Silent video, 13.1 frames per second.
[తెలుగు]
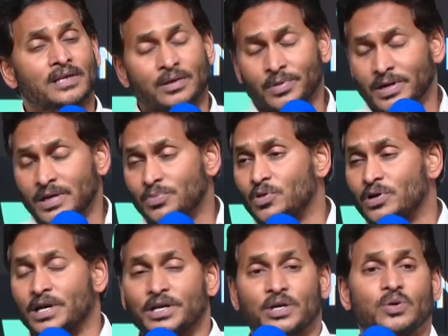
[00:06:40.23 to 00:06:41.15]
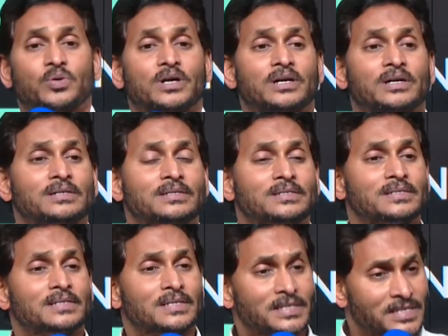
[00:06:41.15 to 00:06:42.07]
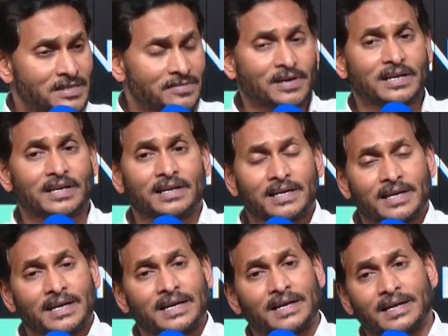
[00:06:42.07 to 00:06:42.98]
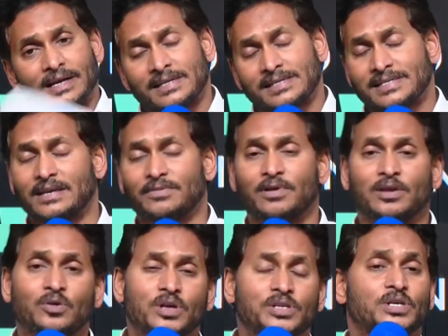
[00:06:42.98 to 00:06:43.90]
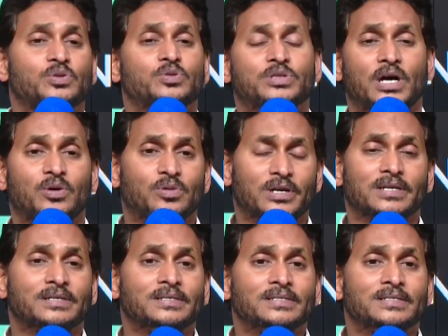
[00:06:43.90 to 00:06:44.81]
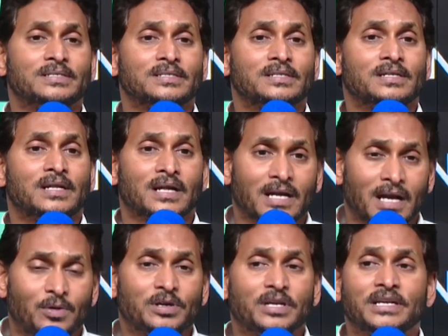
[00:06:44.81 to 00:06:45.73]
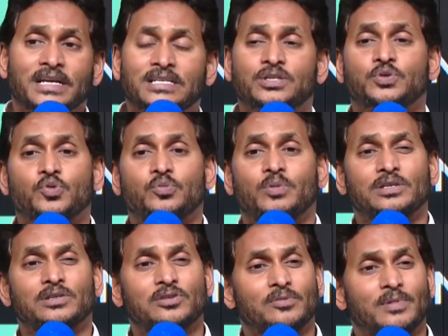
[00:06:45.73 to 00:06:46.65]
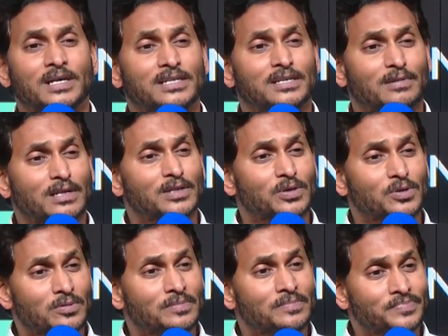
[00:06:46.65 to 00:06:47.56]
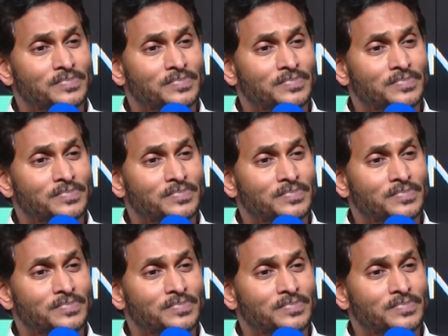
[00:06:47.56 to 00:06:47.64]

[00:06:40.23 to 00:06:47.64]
సర్వే రిపోర్ట్లన్నీ కూడా చివరి సర్వేలు కూడా జరుగుతూ ఉంటాయి కాబట్టి నెక్స్ట్ టూ మంత్స్లో మాత్రం అందరూ